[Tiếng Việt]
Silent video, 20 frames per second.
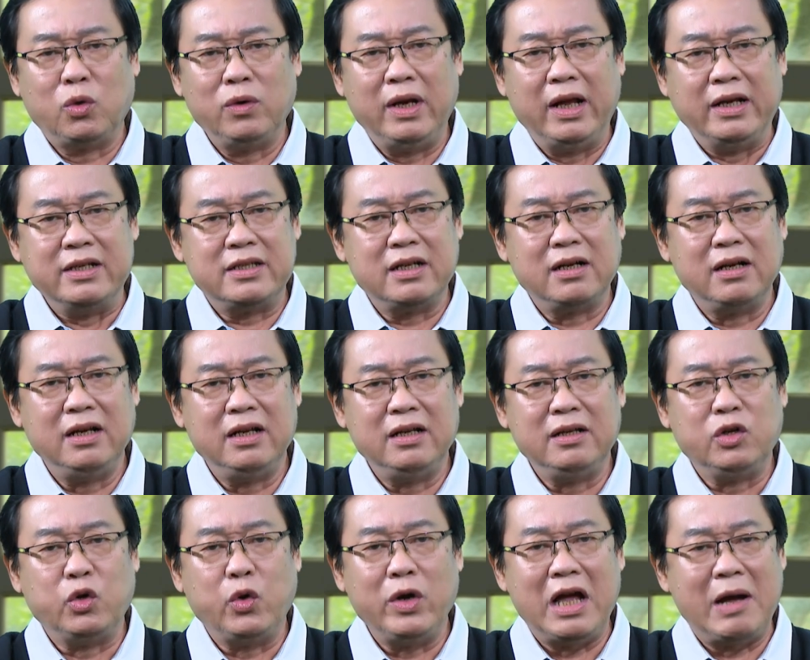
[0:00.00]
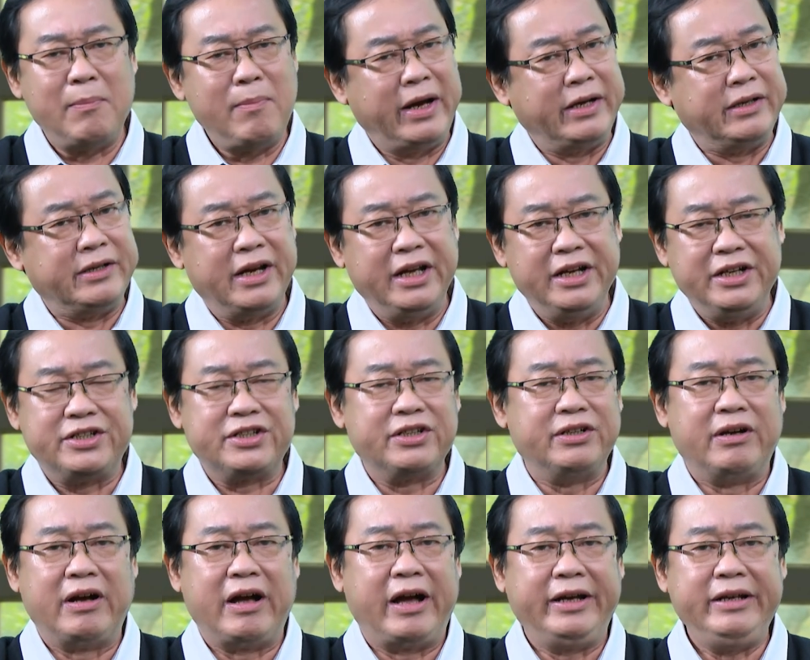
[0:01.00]
đầu tôi lại dâng lên nỗi ám ảnh đầy
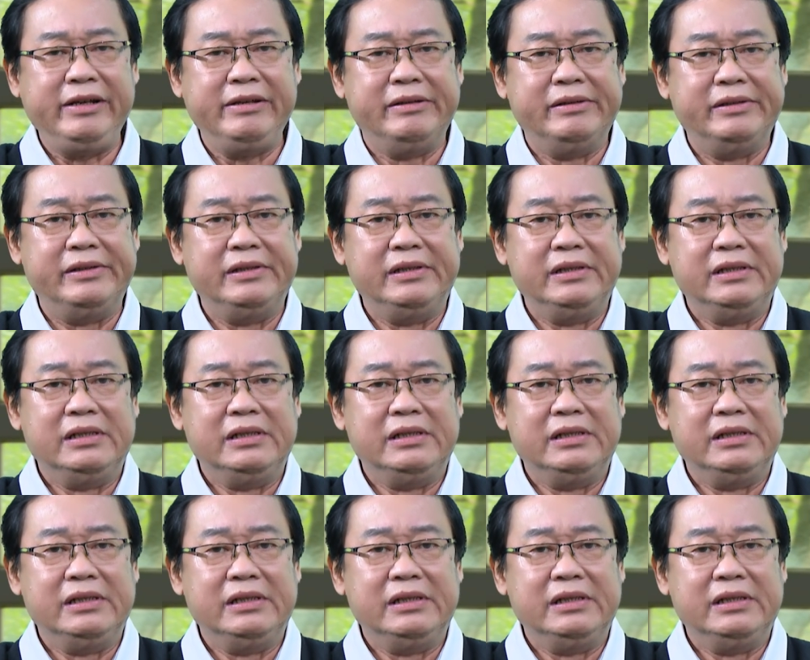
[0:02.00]
sợ hãi.